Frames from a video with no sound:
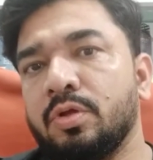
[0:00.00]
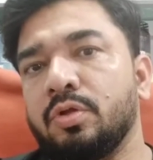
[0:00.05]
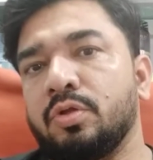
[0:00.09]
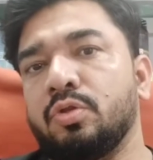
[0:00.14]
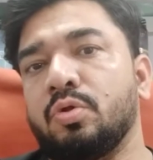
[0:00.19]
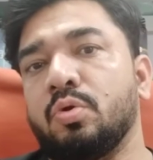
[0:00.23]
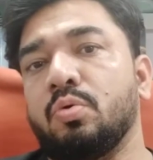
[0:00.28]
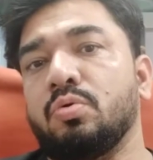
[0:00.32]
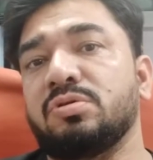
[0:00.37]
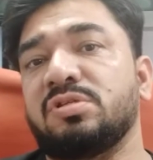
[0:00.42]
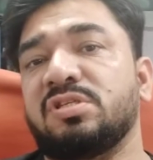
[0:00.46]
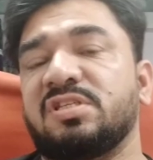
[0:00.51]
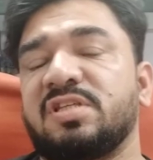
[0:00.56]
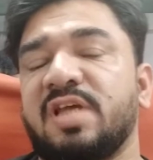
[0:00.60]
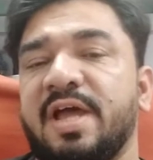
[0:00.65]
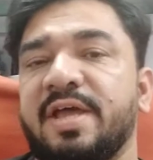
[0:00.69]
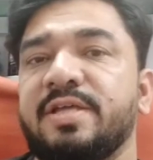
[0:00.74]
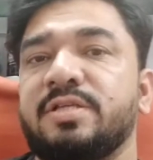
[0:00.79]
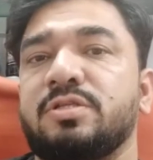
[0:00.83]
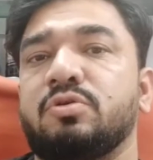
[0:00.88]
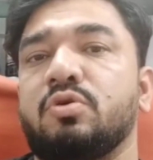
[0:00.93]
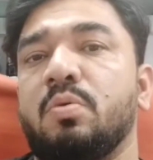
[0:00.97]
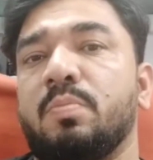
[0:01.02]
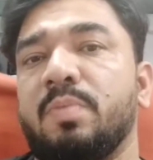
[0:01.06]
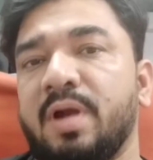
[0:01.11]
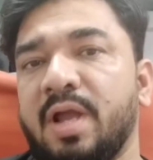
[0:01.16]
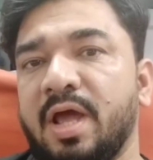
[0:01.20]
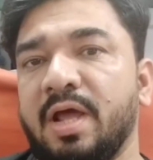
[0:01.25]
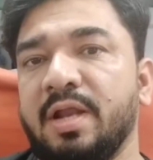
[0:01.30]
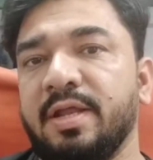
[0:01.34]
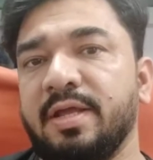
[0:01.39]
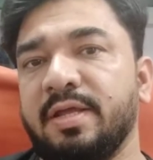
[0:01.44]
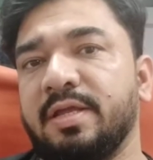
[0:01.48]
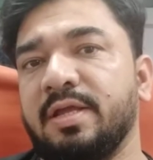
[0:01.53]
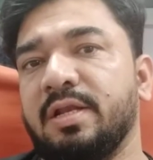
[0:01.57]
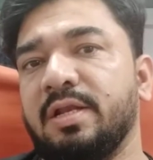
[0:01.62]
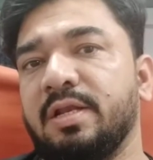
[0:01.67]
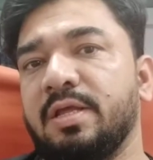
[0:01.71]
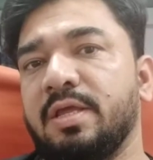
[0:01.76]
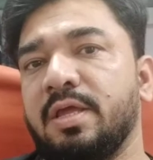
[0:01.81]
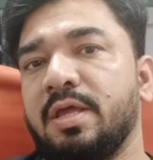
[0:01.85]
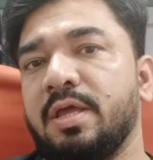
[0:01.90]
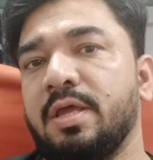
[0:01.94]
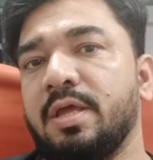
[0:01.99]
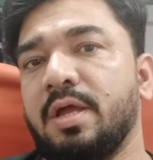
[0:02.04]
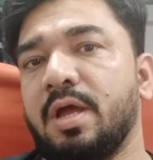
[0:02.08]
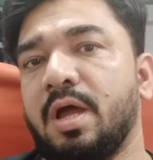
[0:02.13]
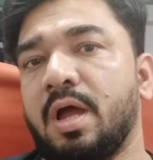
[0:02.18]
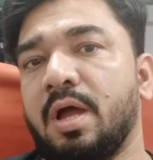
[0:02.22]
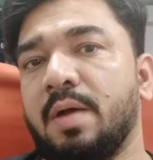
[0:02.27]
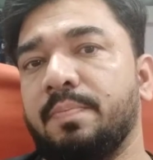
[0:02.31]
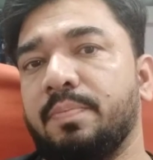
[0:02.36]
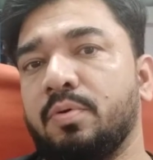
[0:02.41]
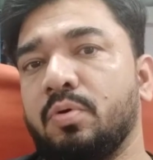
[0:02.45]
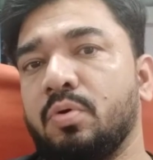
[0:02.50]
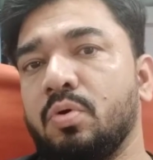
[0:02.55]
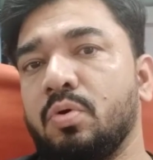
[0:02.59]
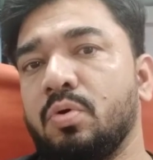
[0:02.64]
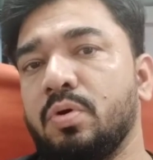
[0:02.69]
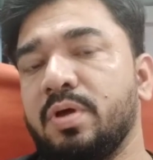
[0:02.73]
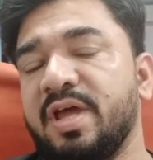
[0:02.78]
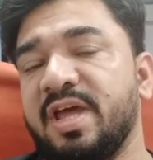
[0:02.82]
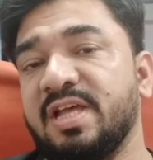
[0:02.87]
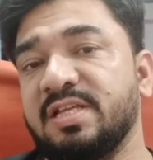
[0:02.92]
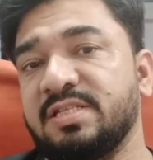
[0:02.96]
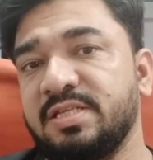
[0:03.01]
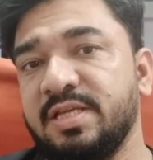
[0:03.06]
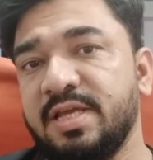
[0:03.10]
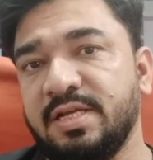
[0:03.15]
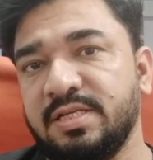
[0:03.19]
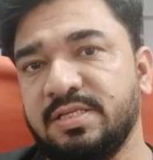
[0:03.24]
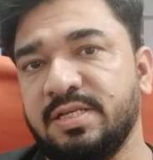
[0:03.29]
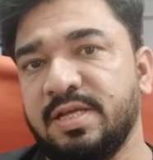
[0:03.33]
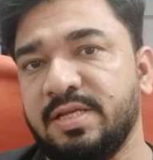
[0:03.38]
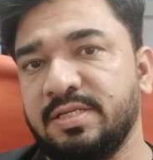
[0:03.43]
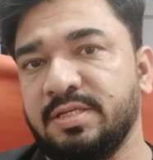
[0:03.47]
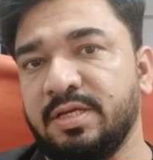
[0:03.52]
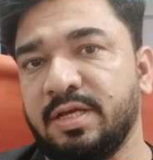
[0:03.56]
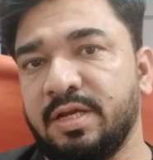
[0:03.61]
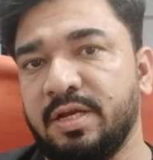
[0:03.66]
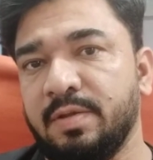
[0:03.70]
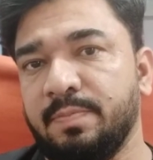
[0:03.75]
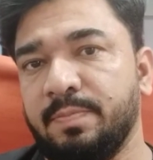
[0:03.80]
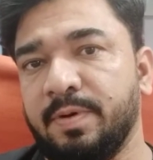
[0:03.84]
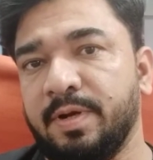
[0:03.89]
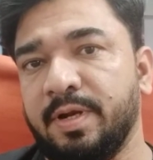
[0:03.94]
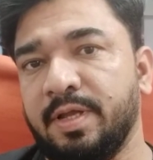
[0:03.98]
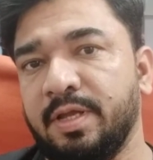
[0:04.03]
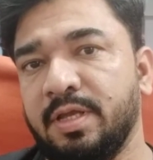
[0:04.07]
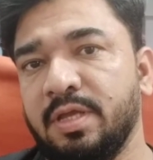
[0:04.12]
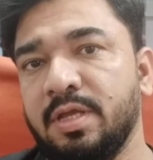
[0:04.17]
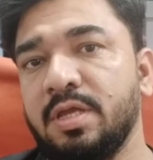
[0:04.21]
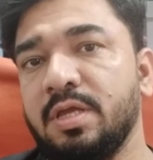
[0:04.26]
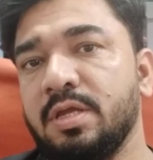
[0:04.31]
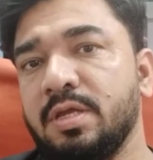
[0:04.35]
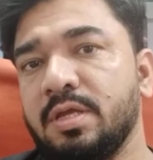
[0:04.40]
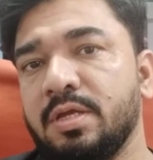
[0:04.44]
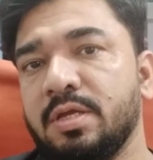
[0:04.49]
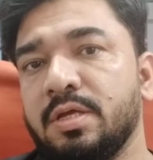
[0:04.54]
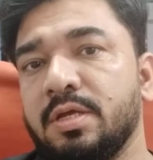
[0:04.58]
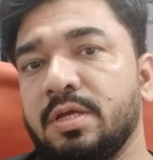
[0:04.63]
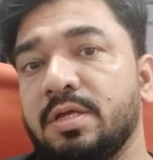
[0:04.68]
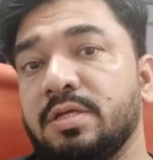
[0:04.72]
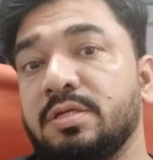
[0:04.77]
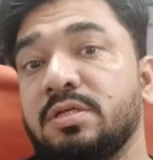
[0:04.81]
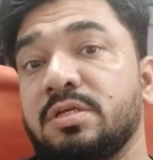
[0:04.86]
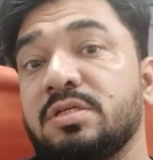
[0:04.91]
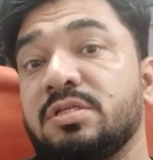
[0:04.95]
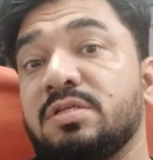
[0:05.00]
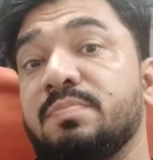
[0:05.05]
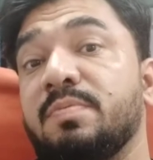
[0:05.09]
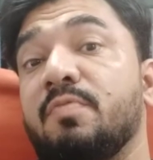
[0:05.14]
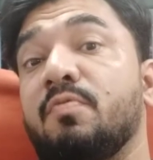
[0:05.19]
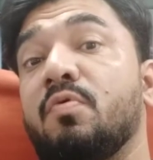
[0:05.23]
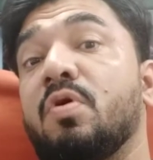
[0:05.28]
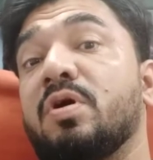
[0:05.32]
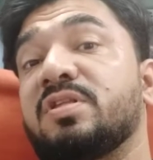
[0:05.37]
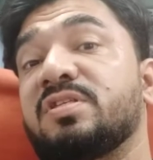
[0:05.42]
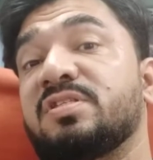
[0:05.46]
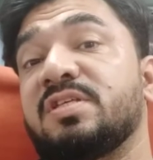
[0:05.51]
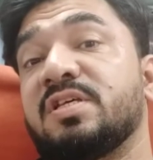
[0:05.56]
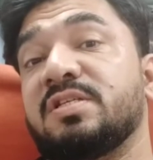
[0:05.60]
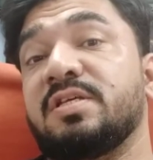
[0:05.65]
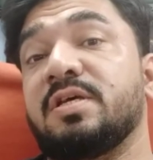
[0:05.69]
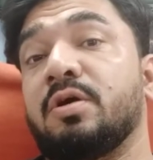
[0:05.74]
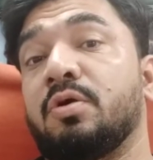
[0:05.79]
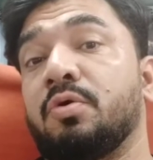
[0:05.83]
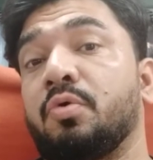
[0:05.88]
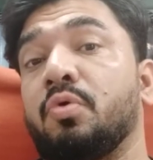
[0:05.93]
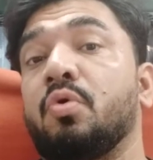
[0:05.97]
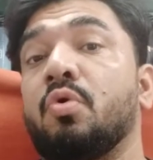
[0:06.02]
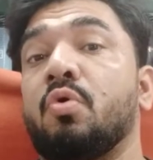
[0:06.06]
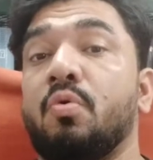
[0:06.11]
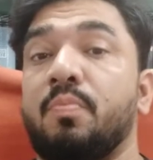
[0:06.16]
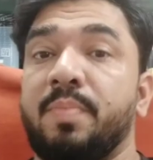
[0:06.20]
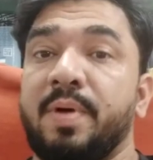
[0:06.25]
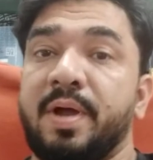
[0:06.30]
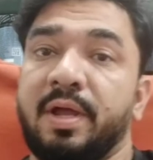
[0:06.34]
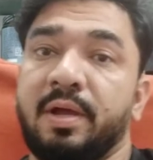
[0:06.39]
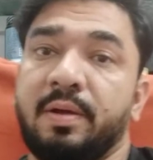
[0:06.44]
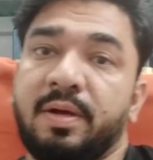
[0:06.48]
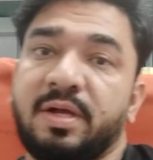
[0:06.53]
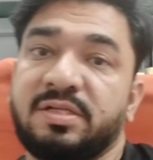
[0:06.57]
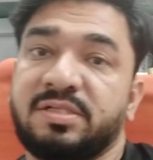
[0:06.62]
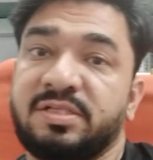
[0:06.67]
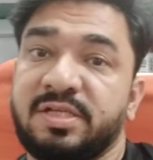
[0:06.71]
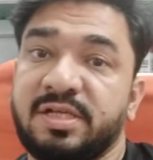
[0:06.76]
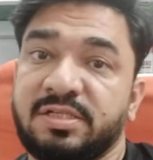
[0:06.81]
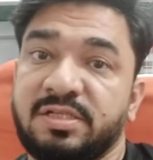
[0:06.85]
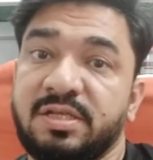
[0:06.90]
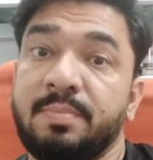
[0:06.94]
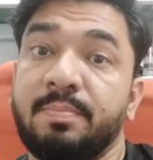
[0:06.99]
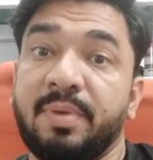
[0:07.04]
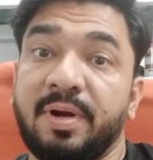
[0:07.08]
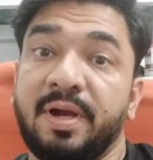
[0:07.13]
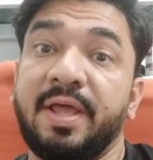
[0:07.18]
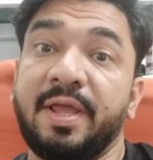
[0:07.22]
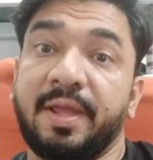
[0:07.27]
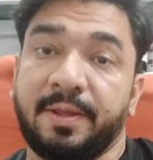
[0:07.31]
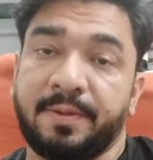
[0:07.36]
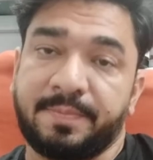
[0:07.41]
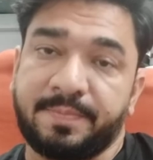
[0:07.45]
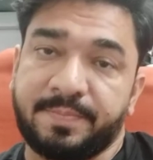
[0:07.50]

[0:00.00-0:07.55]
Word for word: तो उस साइज को बढ़ाने के लिए आपको ऐसी एक्सरसाइज करनी पड़ेगी जिसमें वो अच्छे से ग्रो हो पाए अच्छे से बढ़े